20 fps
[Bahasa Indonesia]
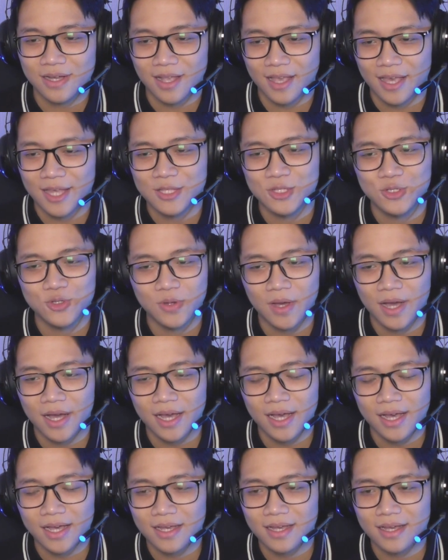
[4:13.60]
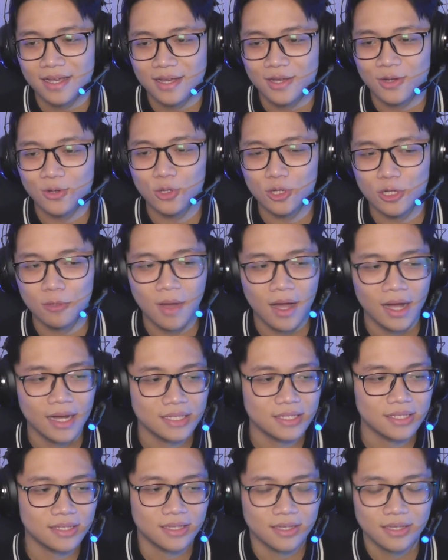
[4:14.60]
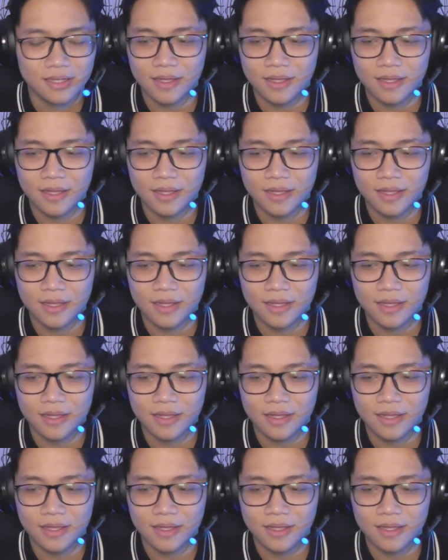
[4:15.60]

Keren juga. Cool banget.